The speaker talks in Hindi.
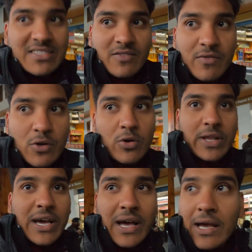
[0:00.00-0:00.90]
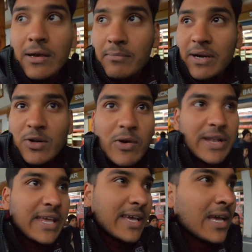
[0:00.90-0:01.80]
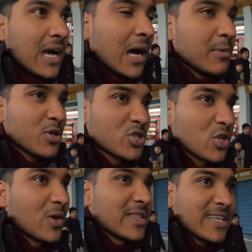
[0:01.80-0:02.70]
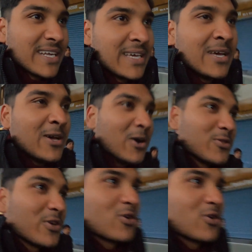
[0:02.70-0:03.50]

मैक्सिमम फुल हो रही है बट कोई नहीं अभी तो चलो अंदर और